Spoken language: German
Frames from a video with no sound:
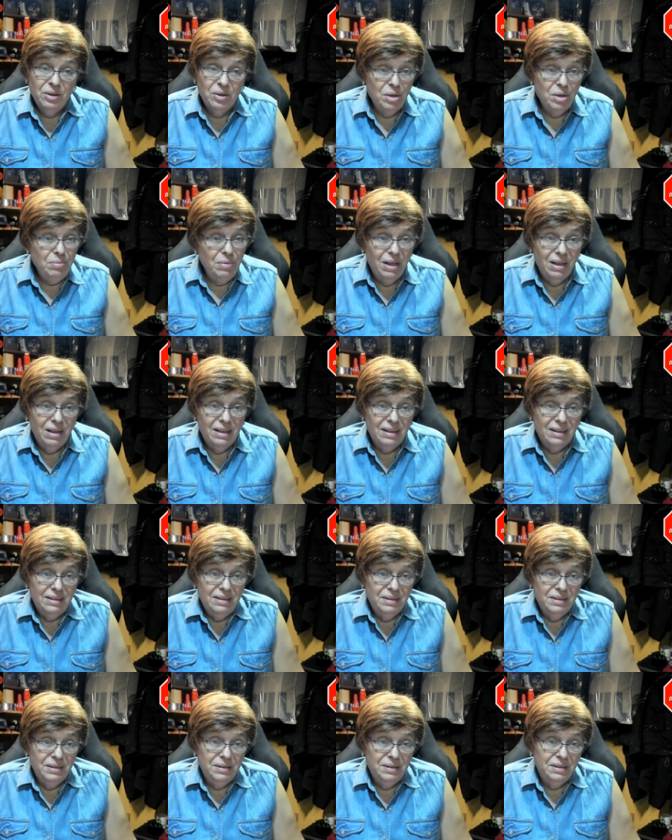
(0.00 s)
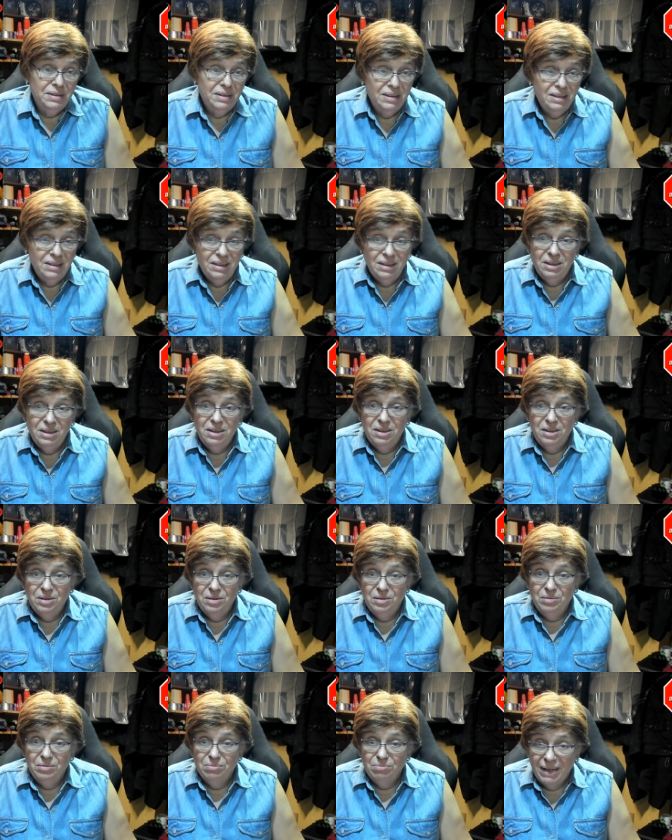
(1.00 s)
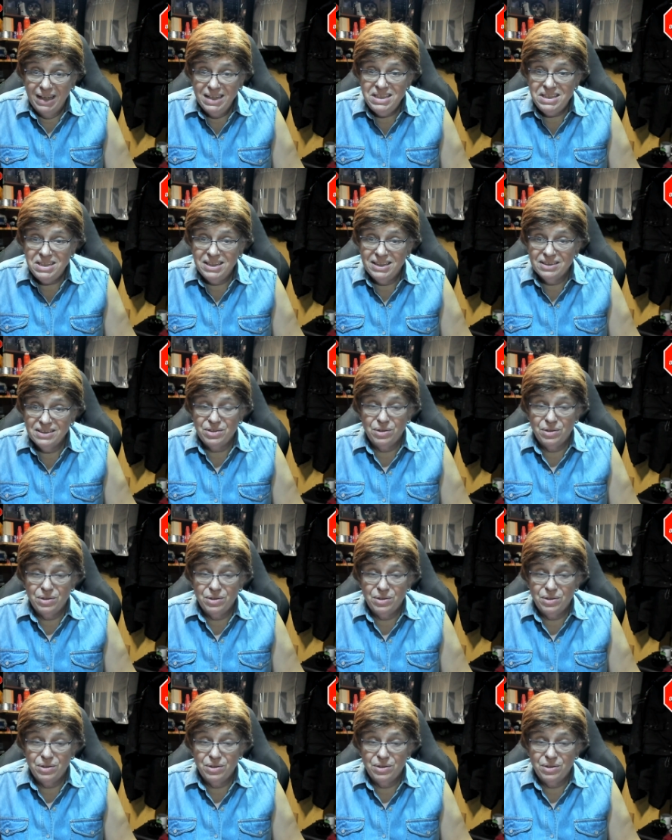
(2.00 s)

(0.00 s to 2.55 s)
Hör mal, äh, meint ihr,